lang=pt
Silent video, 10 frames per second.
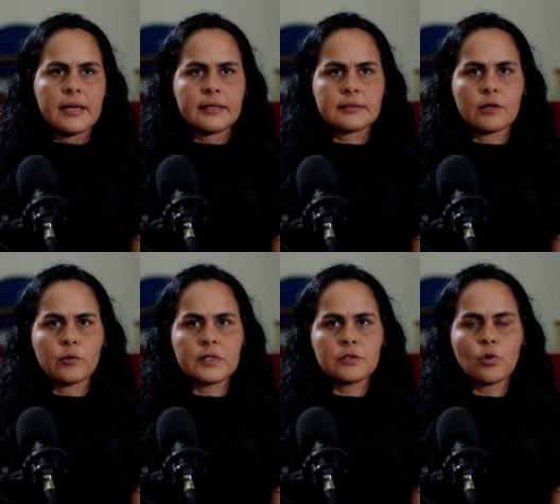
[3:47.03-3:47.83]

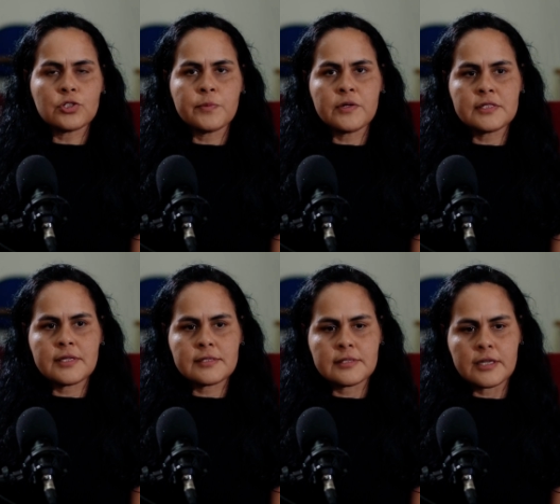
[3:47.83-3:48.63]
Então, em
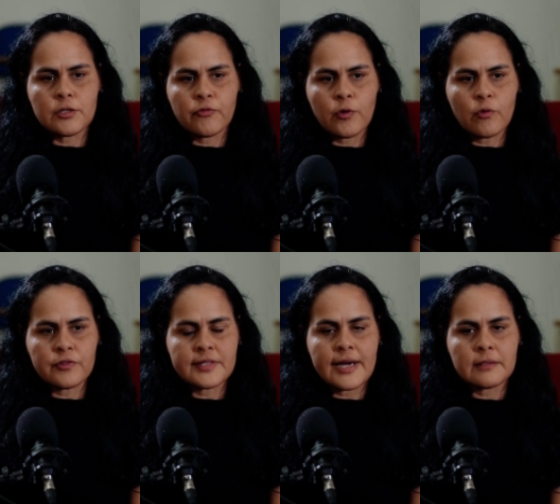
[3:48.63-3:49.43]
2016, eu fui
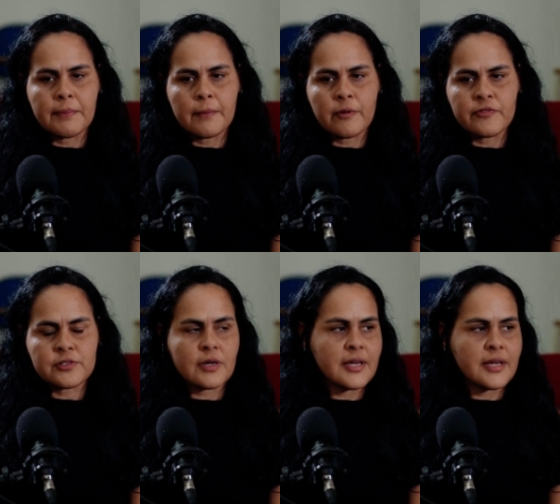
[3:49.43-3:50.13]
convidada pela professora